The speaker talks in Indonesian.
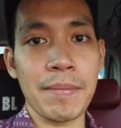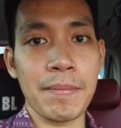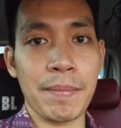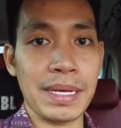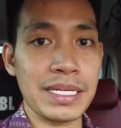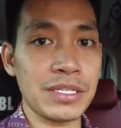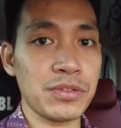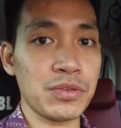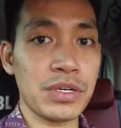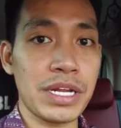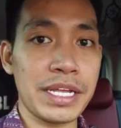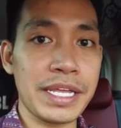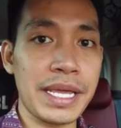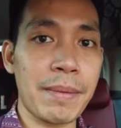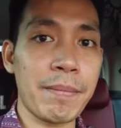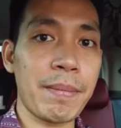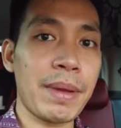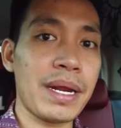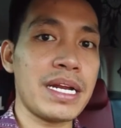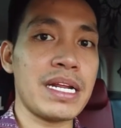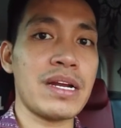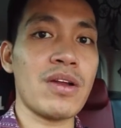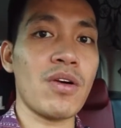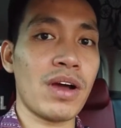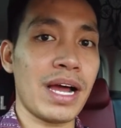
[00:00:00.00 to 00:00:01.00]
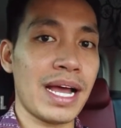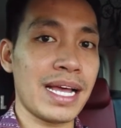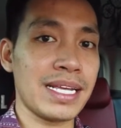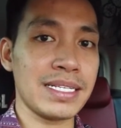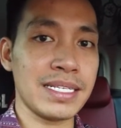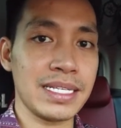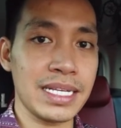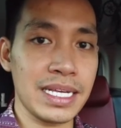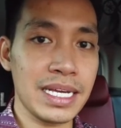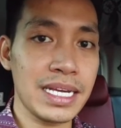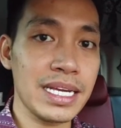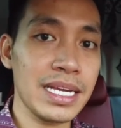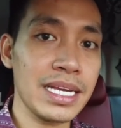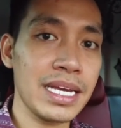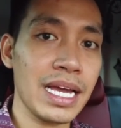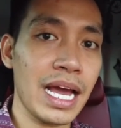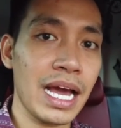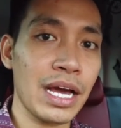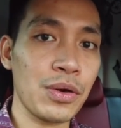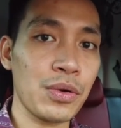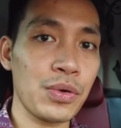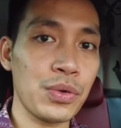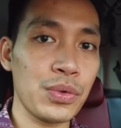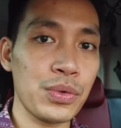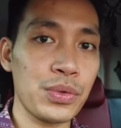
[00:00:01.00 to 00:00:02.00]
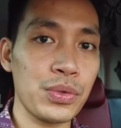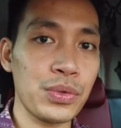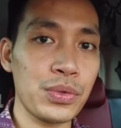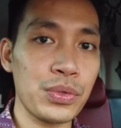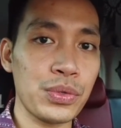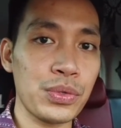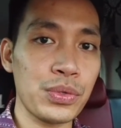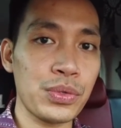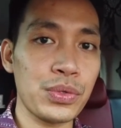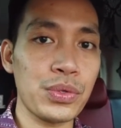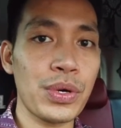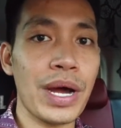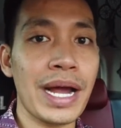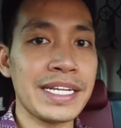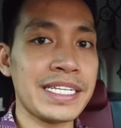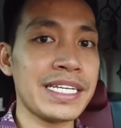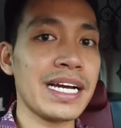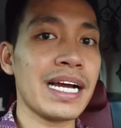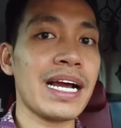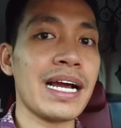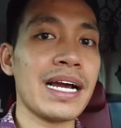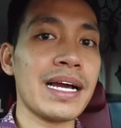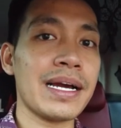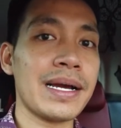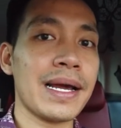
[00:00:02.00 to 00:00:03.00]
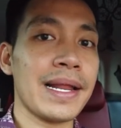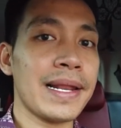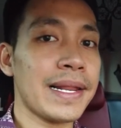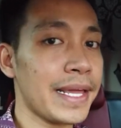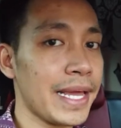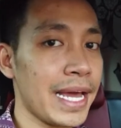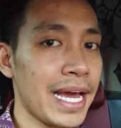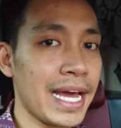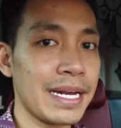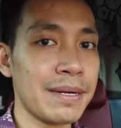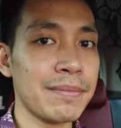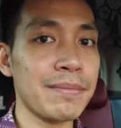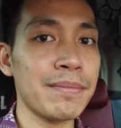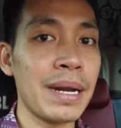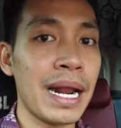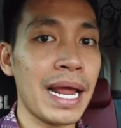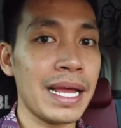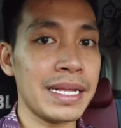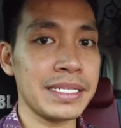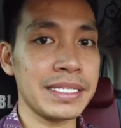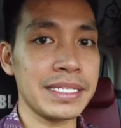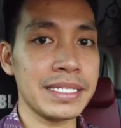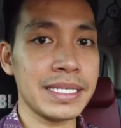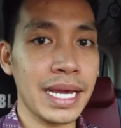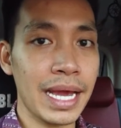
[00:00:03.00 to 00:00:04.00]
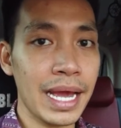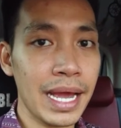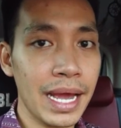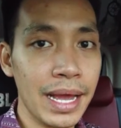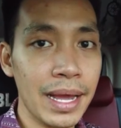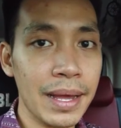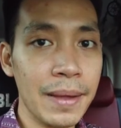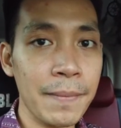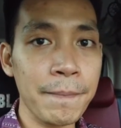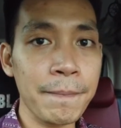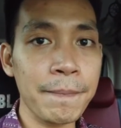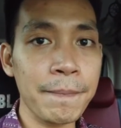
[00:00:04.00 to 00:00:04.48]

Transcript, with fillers: pas udah nyampe di lokasi aku ajak kalian belanja